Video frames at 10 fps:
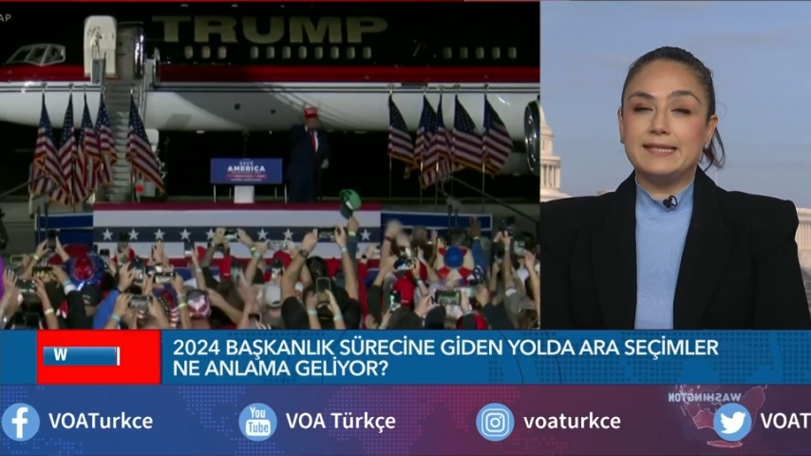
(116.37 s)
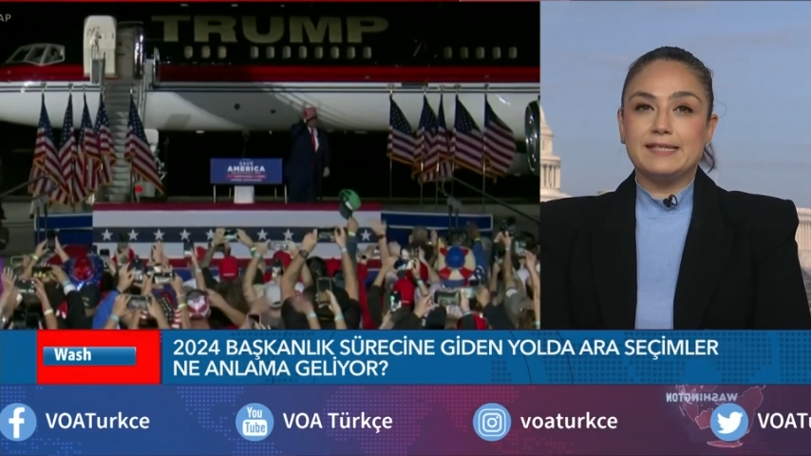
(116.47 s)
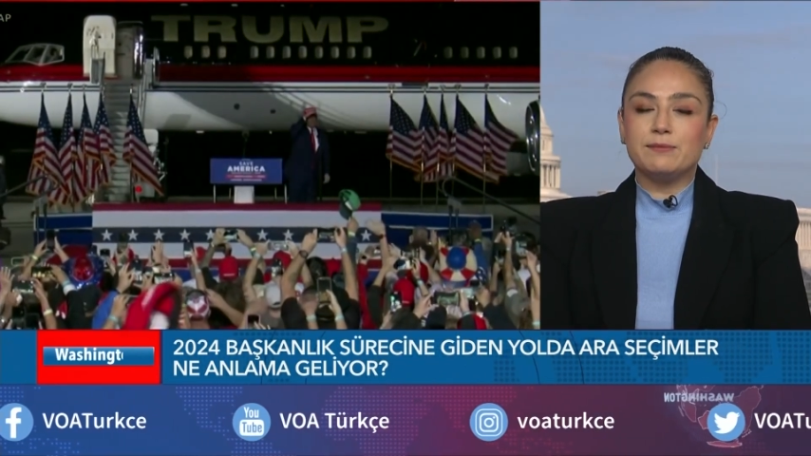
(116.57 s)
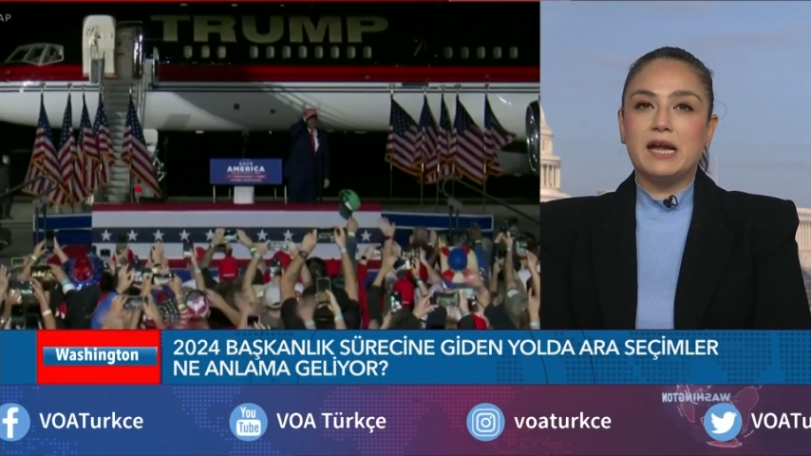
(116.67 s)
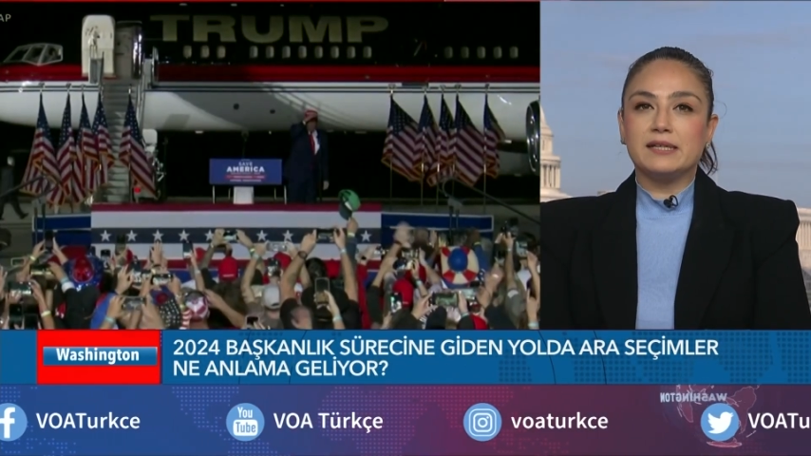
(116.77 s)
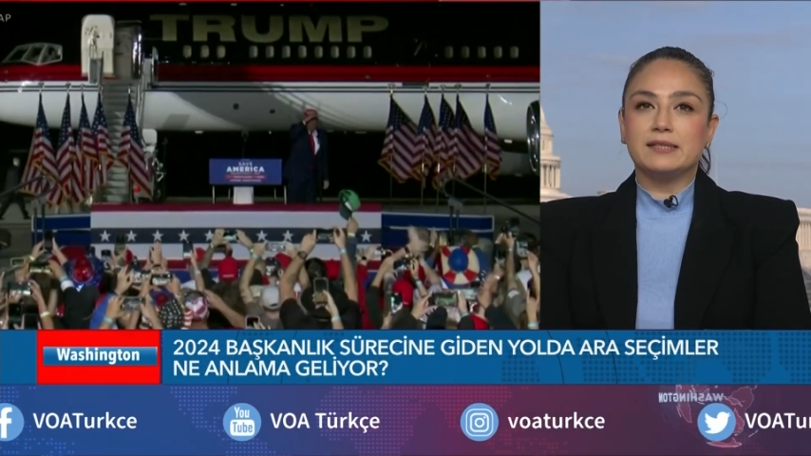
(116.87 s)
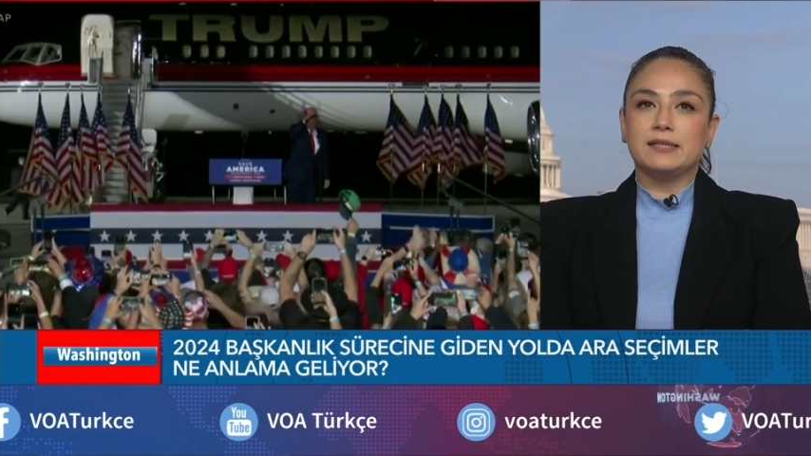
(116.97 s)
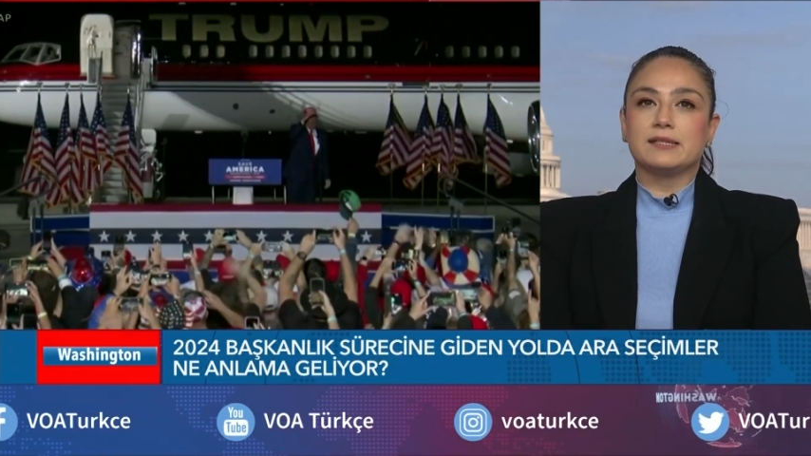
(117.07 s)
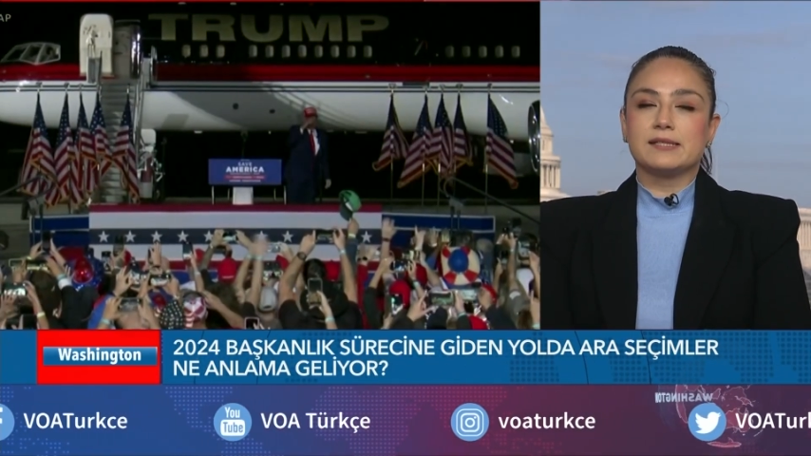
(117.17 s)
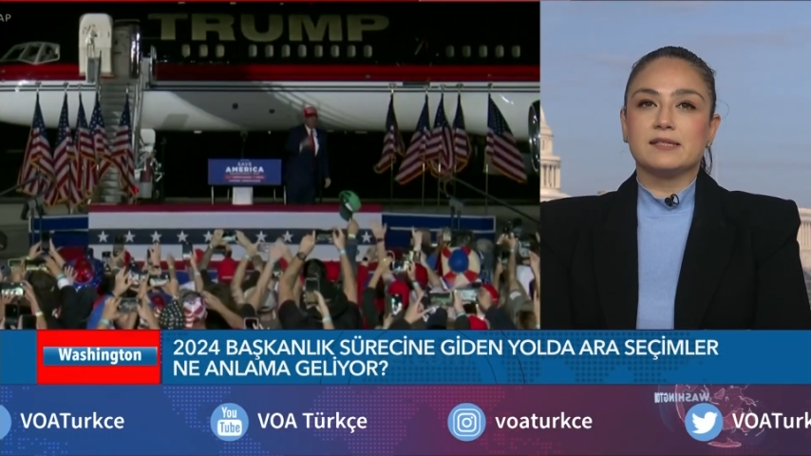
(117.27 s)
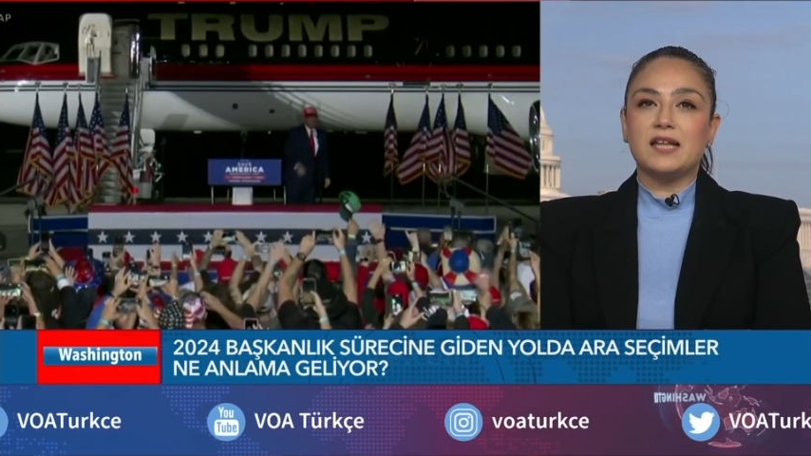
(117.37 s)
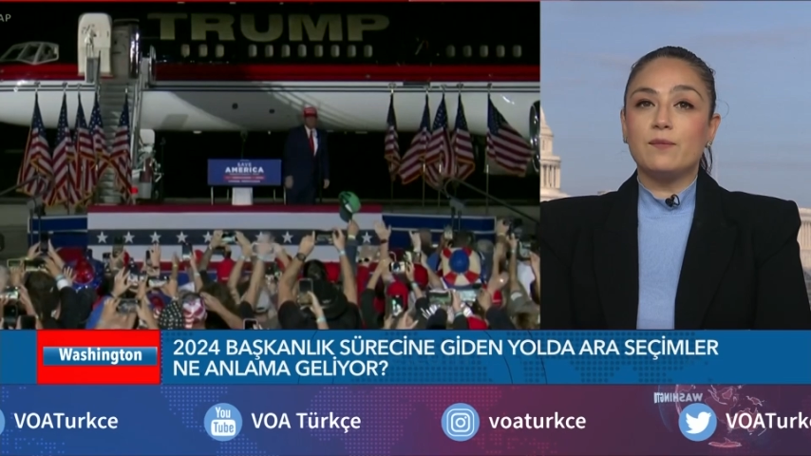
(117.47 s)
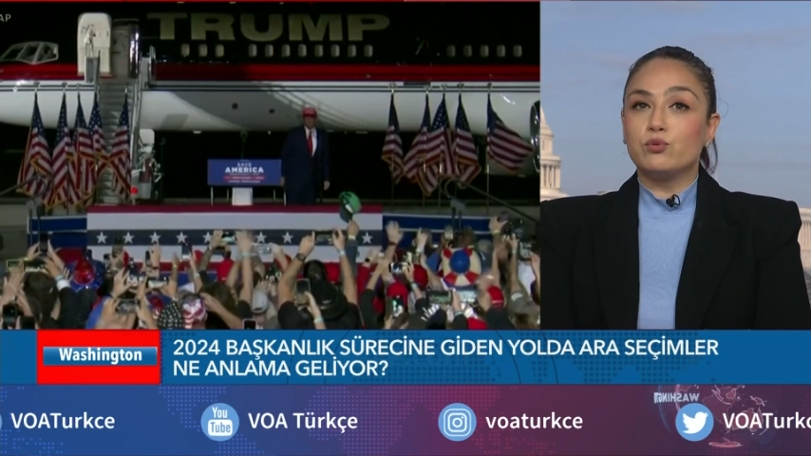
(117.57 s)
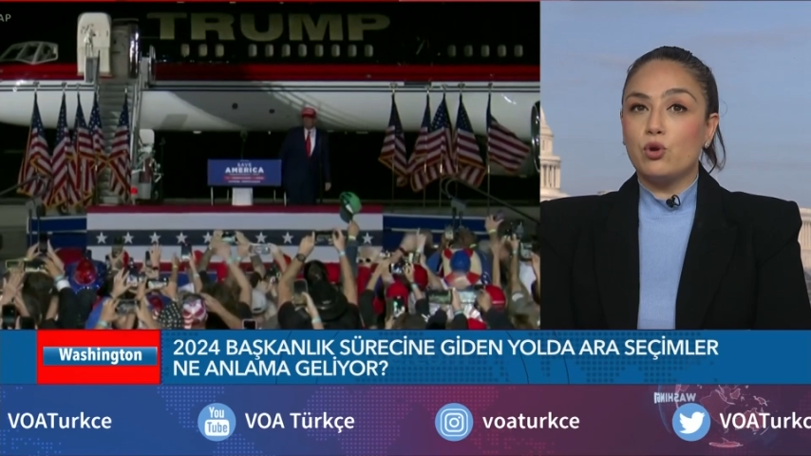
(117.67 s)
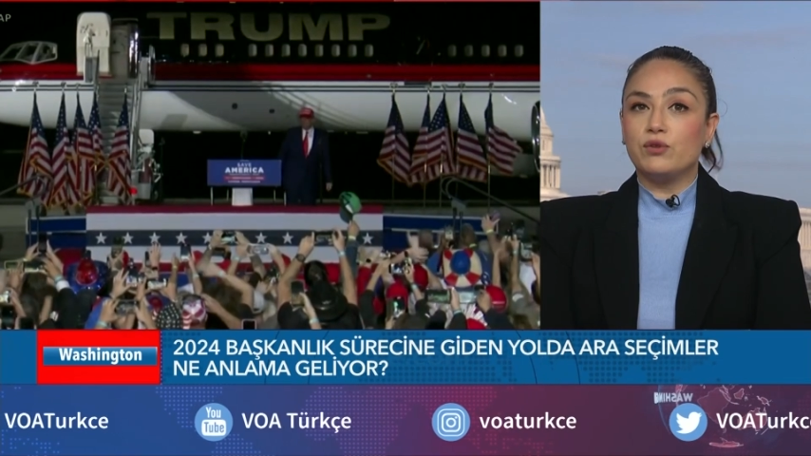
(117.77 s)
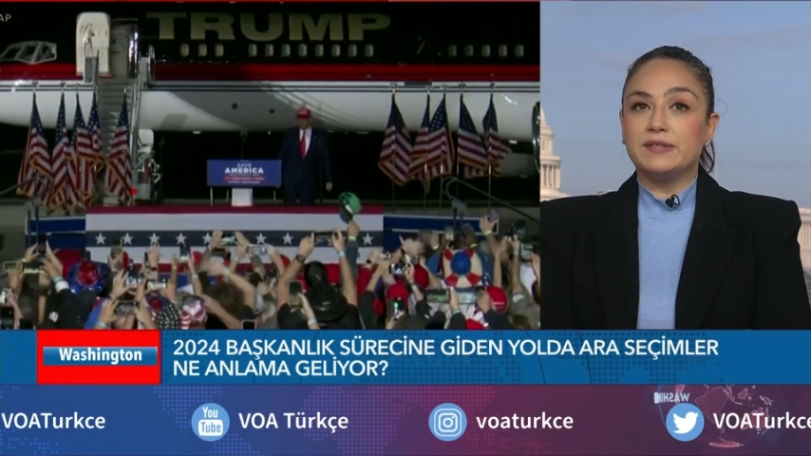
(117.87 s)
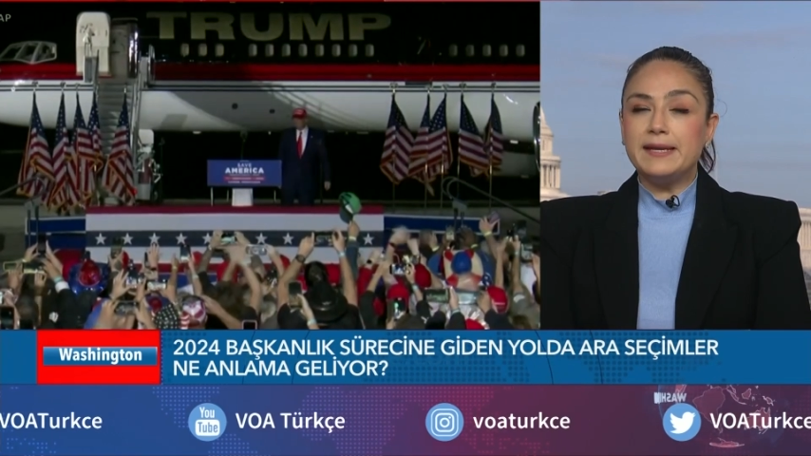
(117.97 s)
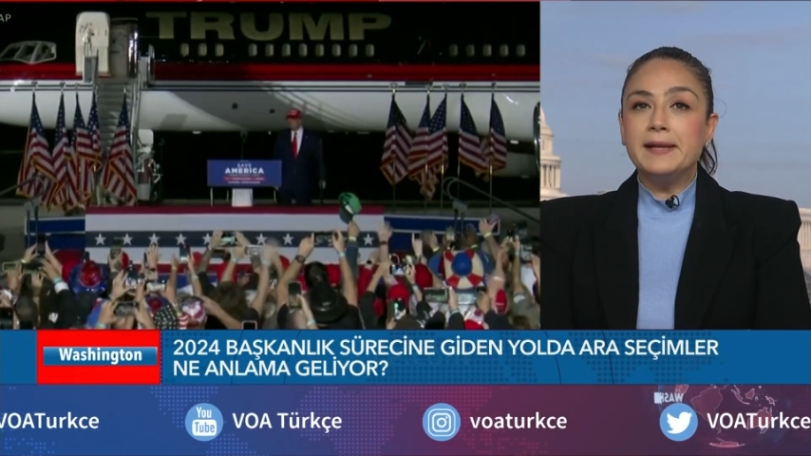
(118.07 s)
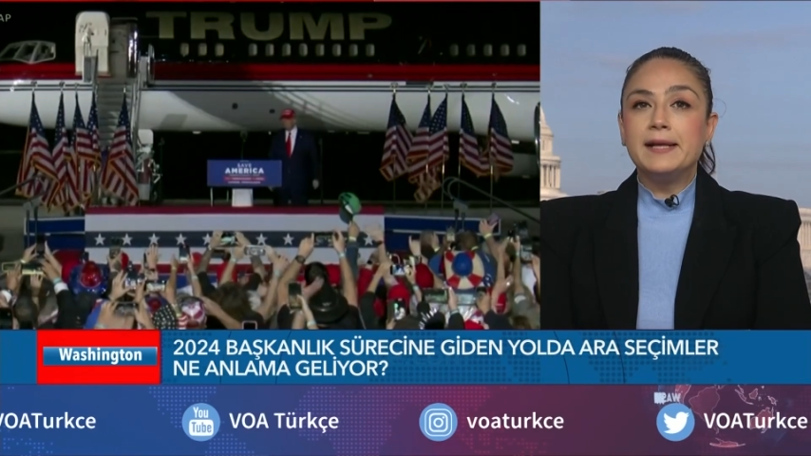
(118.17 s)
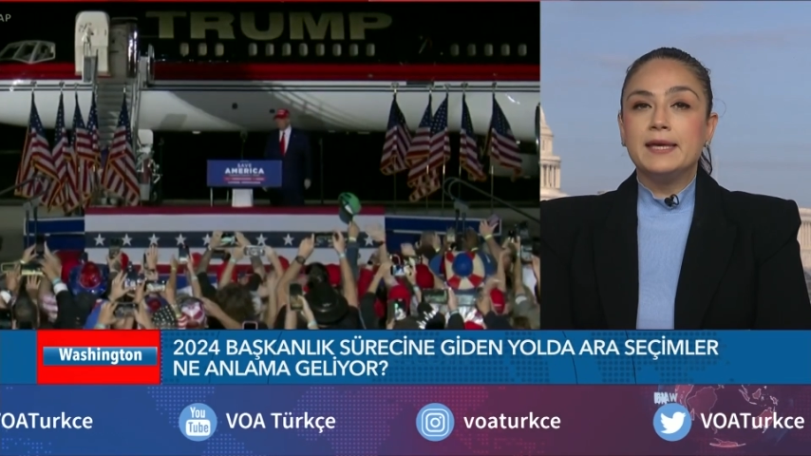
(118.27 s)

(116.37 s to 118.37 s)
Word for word: isimlerden en azından bu yönde